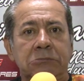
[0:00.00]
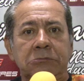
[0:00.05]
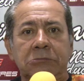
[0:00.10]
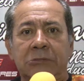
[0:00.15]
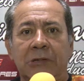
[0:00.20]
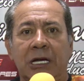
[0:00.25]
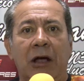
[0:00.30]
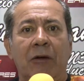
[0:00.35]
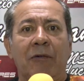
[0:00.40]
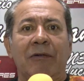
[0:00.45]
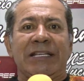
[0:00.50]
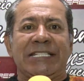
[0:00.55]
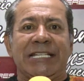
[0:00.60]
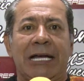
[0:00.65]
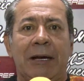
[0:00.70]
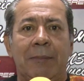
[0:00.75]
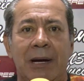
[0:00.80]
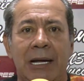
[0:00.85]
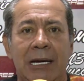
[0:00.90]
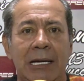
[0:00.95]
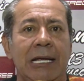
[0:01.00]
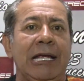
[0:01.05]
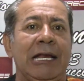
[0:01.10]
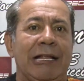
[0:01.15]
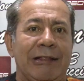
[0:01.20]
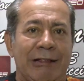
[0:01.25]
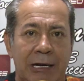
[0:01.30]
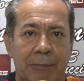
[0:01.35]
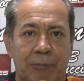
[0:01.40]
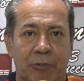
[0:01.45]
mm, cabecea mal y
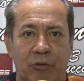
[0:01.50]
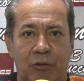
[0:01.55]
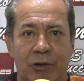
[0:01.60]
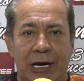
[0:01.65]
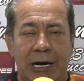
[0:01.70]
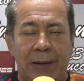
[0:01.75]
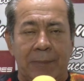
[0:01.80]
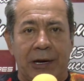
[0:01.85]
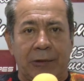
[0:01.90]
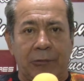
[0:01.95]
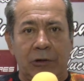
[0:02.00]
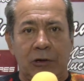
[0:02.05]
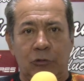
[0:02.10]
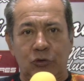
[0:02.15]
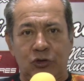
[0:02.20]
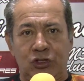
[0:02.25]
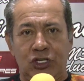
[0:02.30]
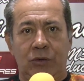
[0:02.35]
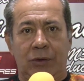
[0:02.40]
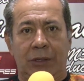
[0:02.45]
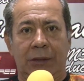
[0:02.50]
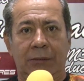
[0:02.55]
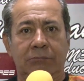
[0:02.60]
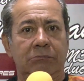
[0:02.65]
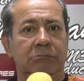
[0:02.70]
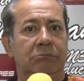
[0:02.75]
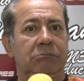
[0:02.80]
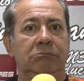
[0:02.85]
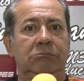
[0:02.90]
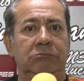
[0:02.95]
la tira por fuera del marco inclusive.
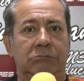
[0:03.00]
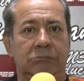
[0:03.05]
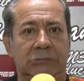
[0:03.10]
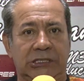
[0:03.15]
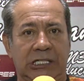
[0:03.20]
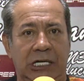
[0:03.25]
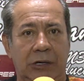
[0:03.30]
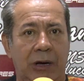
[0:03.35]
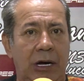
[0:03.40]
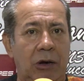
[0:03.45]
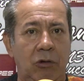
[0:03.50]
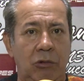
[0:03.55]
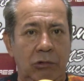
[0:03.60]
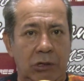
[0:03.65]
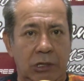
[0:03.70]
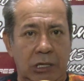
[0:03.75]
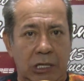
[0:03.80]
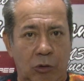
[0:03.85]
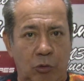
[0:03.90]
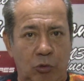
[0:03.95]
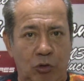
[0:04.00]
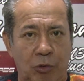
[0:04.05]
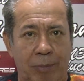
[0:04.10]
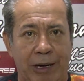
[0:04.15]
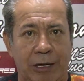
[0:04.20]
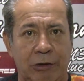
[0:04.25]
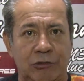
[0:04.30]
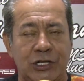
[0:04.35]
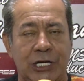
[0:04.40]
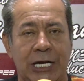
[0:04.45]
Trabajo ninguno
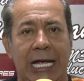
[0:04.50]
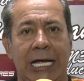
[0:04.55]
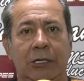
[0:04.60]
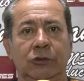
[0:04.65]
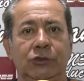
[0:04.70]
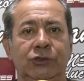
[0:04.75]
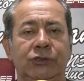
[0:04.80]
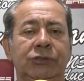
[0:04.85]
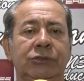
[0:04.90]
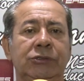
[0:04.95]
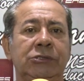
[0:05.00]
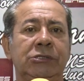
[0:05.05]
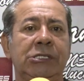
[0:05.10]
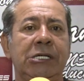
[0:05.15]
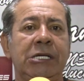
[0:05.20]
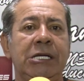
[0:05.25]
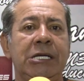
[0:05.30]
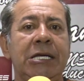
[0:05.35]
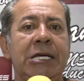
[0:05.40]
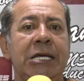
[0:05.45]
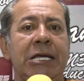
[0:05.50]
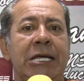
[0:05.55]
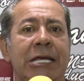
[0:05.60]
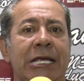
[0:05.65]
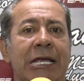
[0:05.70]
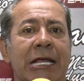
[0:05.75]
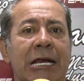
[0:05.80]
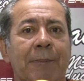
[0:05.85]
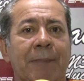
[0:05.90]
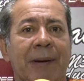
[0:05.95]
para los arqueros.
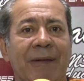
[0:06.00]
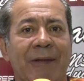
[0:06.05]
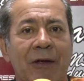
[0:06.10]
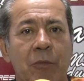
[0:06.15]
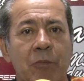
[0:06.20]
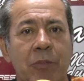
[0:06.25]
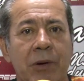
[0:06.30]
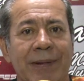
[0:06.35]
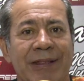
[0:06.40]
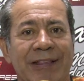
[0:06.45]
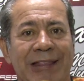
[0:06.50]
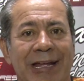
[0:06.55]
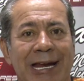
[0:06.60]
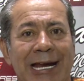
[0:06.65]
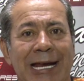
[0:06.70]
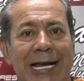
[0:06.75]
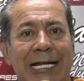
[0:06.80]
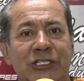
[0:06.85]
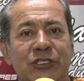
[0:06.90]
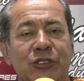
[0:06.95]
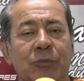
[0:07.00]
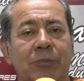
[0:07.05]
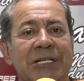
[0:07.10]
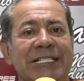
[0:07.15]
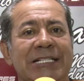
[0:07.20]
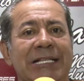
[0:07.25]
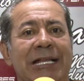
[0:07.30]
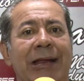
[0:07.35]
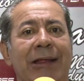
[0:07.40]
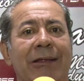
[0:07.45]
Y en la parte complementaria la acción
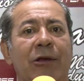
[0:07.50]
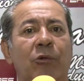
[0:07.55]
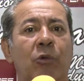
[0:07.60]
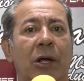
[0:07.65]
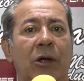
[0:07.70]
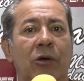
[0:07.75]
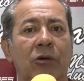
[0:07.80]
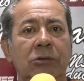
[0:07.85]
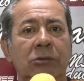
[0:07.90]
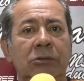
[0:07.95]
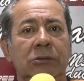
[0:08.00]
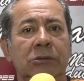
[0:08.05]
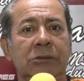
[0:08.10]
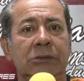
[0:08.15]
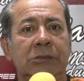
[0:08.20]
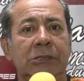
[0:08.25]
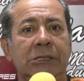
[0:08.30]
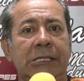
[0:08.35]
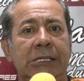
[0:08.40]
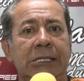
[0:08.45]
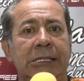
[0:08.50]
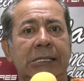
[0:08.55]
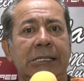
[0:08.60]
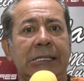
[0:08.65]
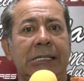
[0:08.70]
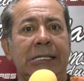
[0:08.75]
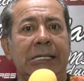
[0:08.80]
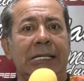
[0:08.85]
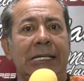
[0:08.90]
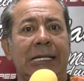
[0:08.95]
más clara del juego
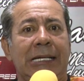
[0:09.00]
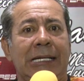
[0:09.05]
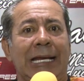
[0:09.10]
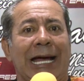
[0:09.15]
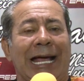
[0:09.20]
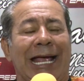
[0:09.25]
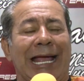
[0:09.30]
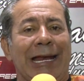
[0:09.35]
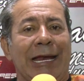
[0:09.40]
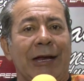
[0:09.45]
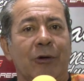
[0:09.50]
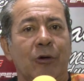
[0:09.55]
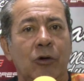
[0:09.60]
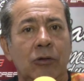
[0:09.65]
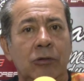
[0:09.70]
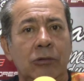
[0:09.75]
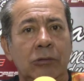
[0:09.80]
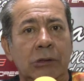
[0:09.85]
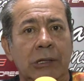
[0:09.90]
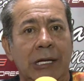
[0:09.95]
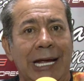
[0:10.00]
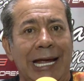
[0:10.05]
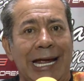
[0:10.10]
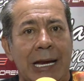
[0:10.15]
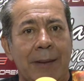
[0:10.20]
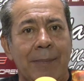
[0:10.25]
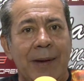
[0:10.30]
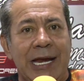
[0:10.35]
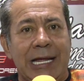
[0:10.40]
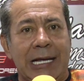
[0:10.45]
la generó
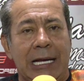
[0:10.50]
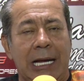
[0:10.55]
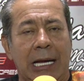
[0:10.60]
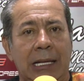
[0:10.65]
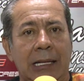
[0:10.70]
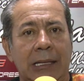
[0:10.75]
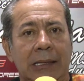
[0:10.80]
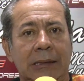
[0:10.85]
el América.